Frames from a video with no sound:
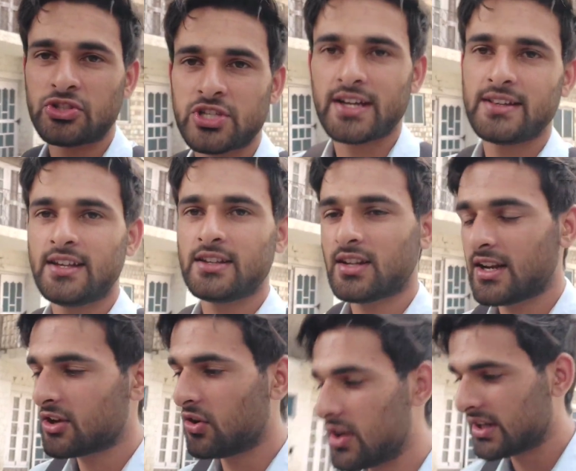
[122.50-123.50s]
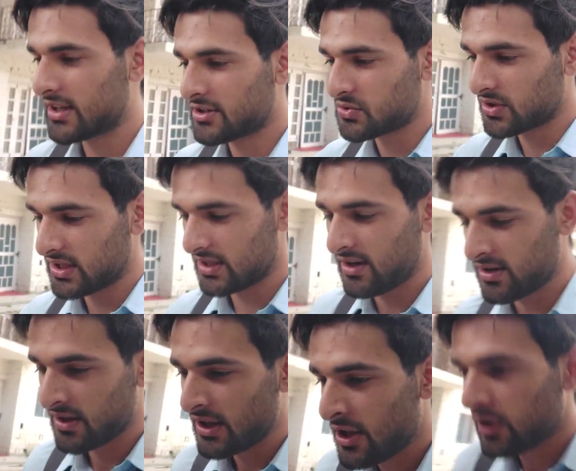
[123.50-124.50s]
और शायद इतने कॉल कर चुके हैं ना
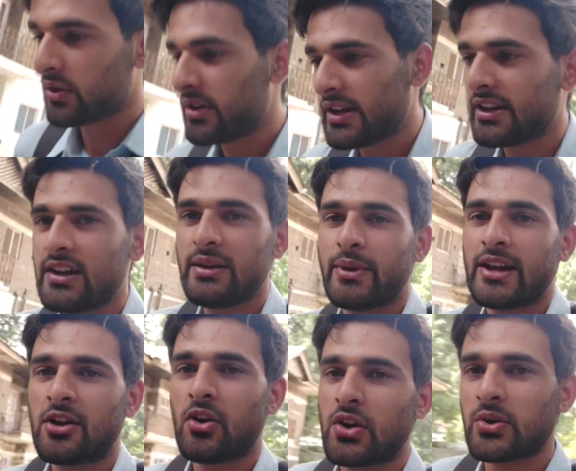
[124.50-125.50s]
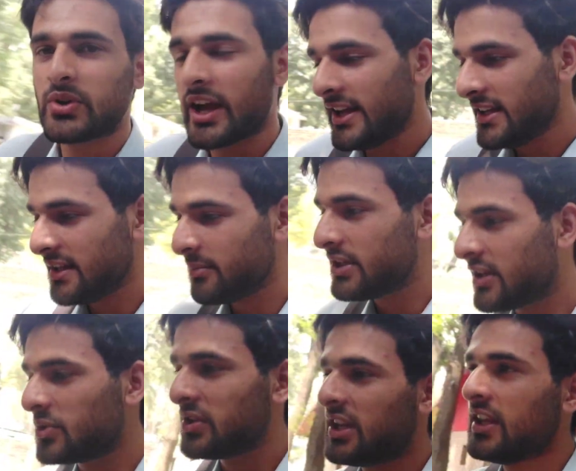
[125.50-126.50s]
पर लिटरली मैंने कॉल उठाई नहीं अभी
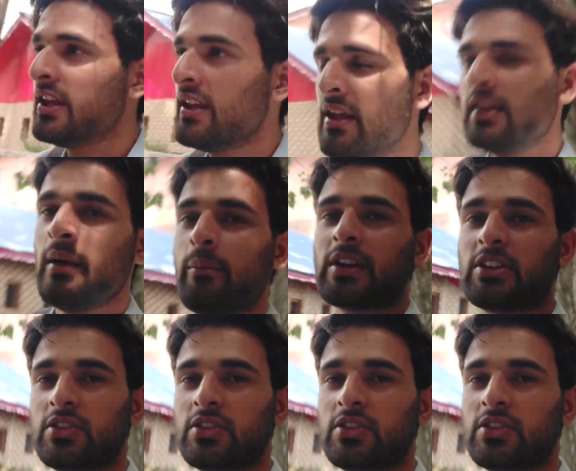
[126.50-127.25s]
तक उनकी मैं